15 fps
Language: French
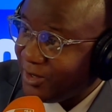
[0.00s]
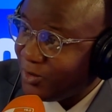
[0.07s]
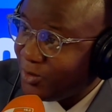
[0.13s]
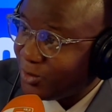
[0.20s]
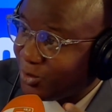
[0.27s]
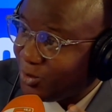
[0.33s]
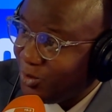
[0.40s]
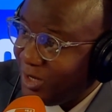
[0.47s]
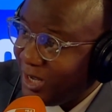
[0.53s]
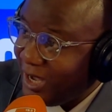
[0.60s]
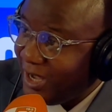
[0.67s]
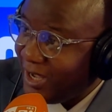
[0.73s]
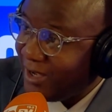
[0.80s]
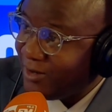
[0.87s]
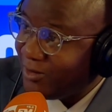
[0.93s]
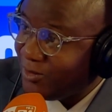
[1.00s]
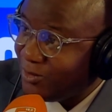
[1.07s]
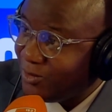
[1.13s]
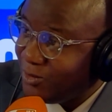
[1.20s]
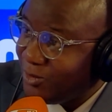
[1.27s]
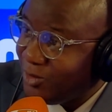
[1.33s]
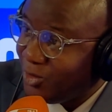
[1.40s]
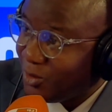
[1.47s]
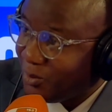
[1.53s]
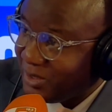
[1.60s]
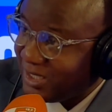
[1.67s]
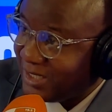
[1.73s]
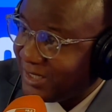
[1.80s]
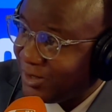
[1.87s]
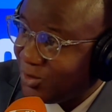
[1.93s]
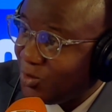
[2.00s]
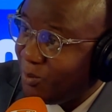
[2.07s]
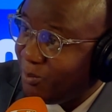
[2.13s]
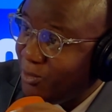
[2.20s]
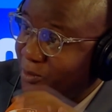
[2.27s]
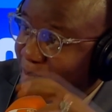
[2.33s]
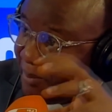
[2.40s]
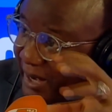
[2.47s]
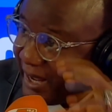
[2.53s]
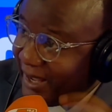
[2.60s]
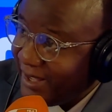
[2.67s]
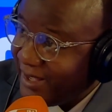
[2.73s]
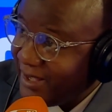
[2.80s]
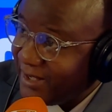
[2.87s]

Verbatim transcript: un consulat ou une représentation plus près